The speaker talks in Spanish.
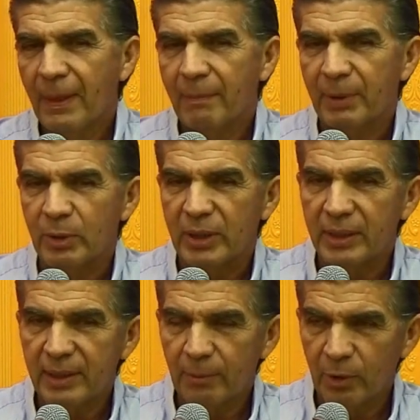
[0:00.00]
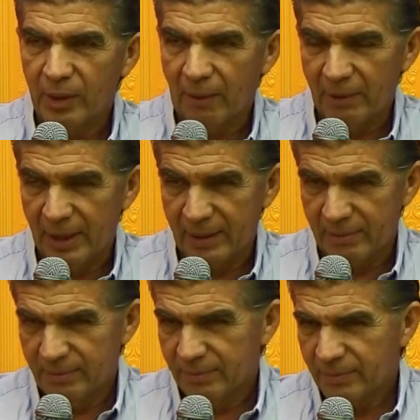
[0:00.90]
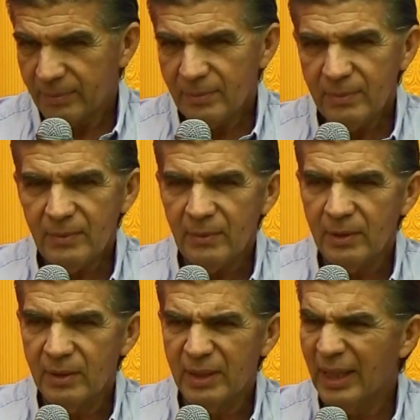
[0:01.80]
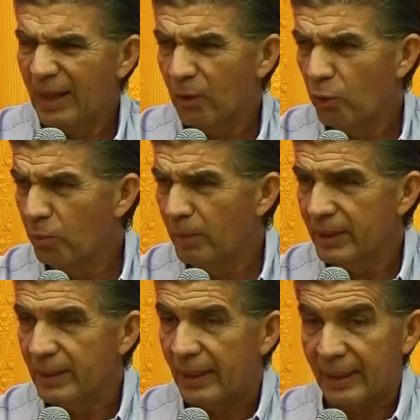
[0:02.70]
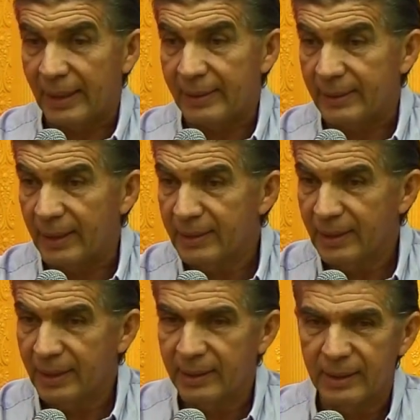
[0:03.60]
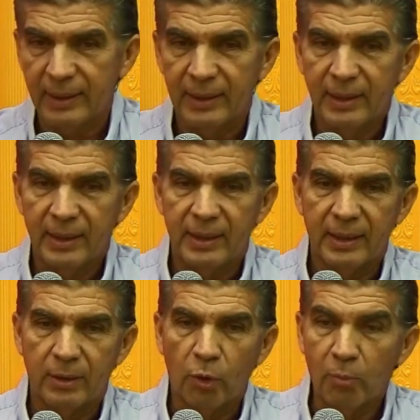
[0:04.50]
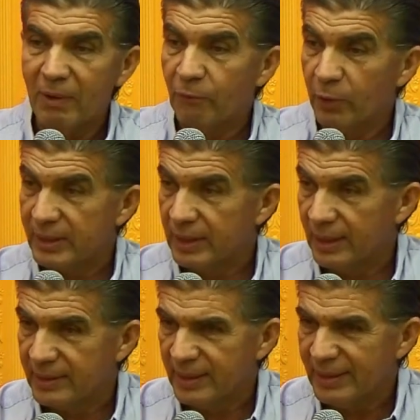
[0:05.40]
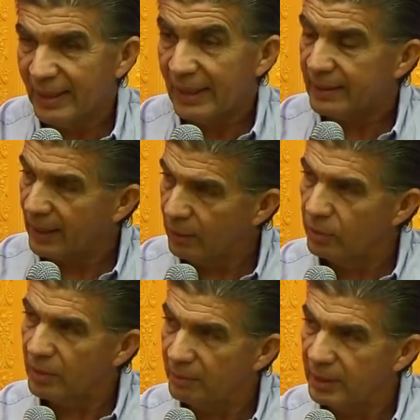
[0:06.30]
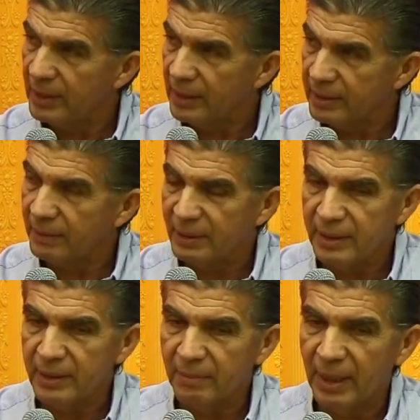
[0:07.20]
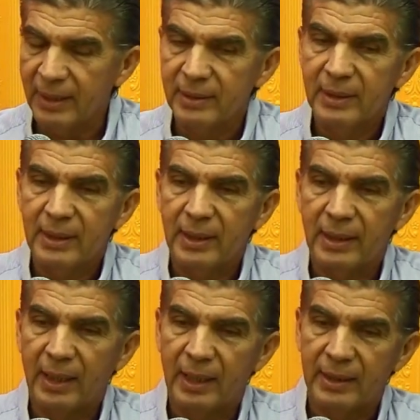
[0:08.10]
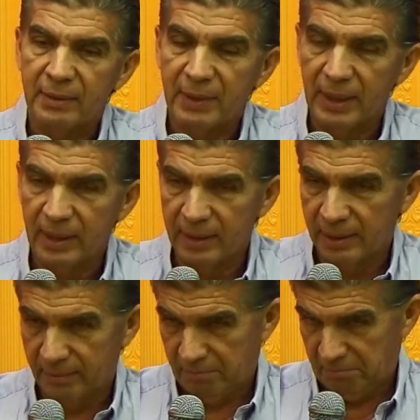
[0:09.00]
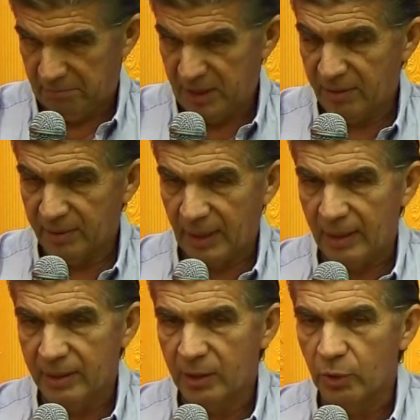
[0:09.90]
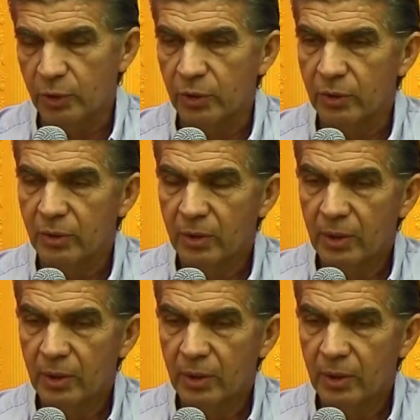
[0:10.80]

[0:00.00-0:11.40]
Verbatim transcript: pero tendríamos que hablar de la goma, de la castaña, de eh, con más fuerza el ahí El Estado debería intervenir más eh, a nivel central, digo yo,